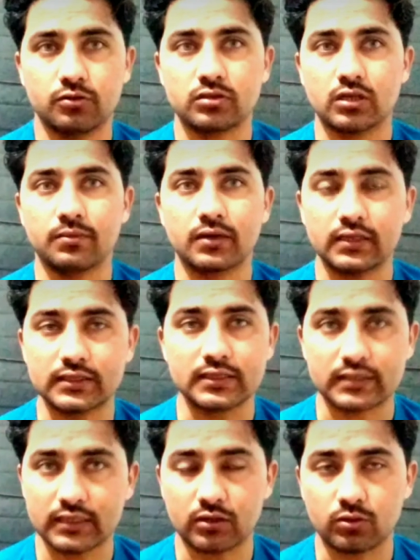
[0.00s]
महीनों से हमारा ये
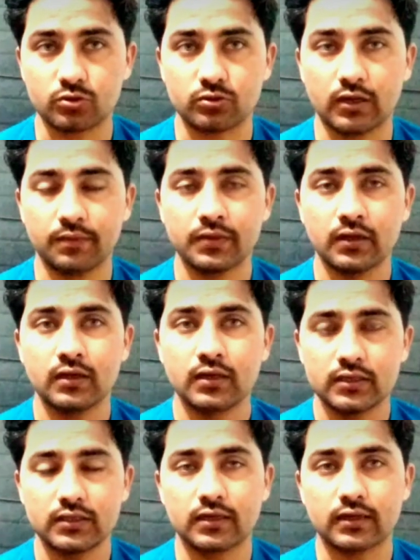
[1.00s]
चीज़ क्लियर हो चुका है
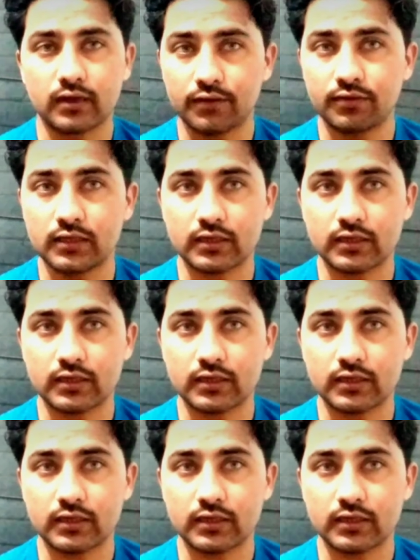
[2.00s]
ठीक है ना काफ़ी